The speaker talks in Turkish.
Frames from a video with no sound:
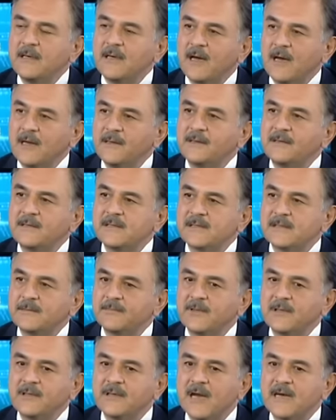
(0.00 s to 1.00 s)
ana
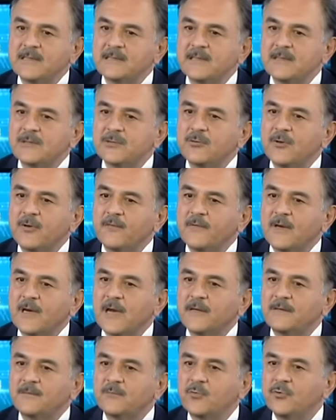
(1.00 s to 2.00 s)
disiplinler seçiliyor
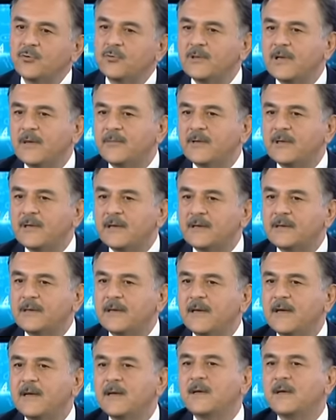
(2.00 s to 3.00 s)
fakat bununla birlikte